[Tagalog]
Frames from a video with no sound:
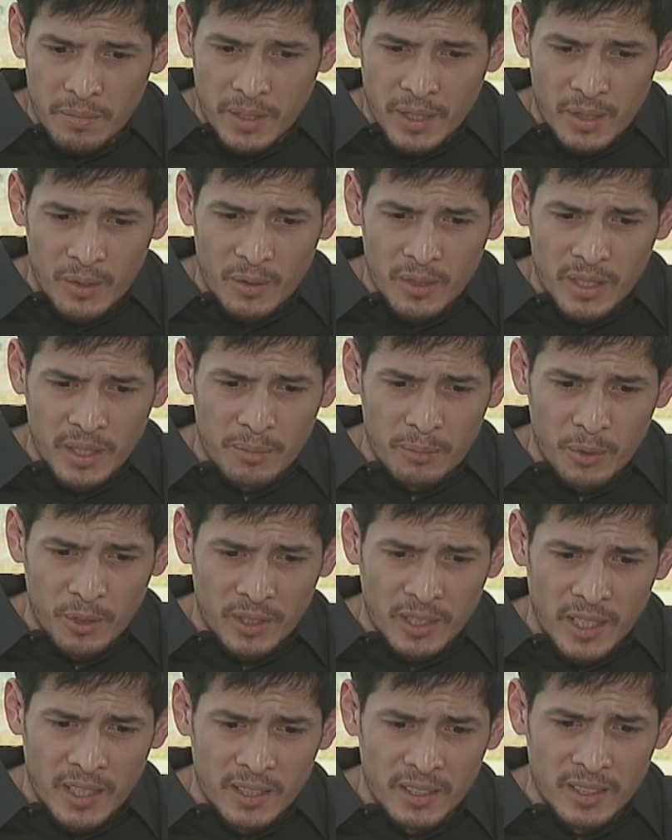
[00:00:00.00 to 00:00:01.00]
Pero ang
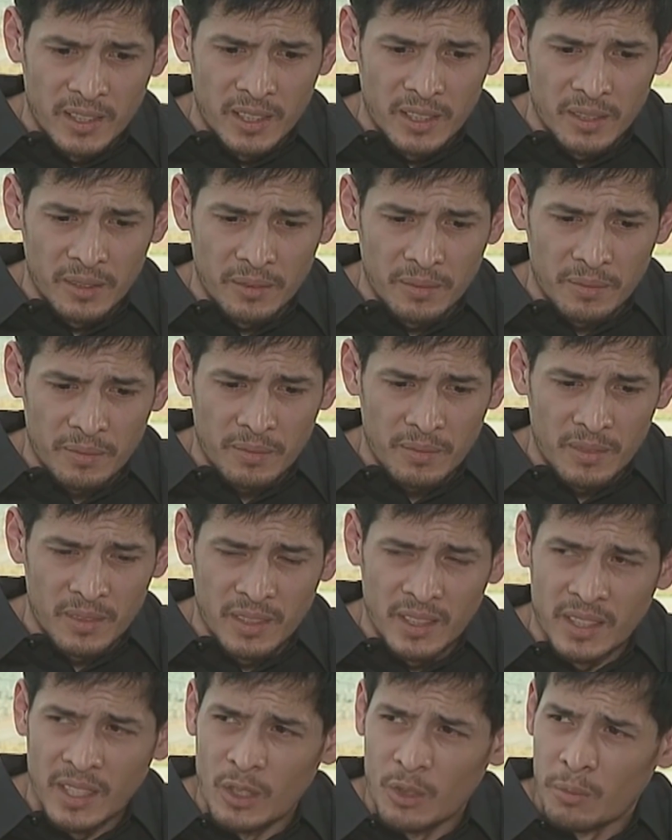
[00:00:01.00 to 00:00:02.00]
importante,
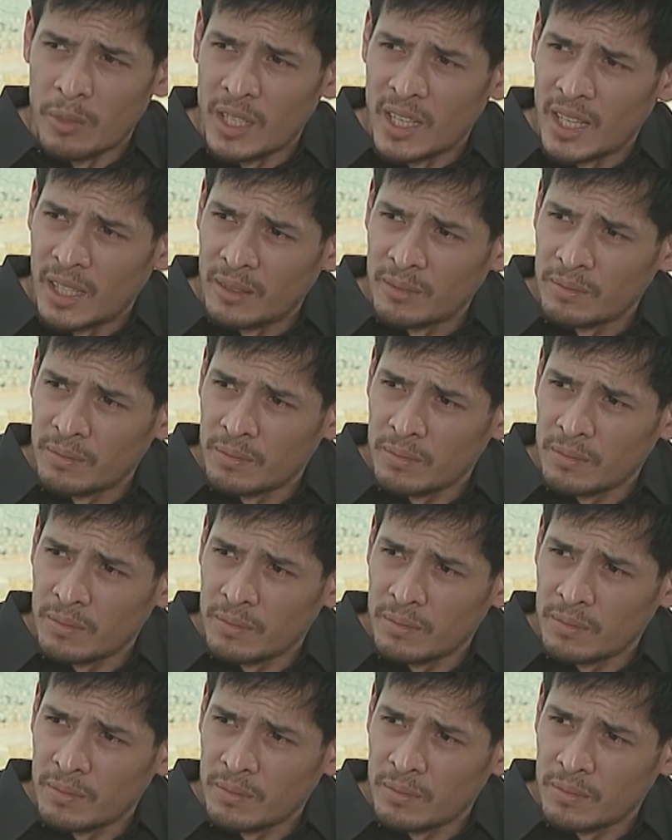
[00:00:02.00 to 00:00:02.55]
hindi na lumala.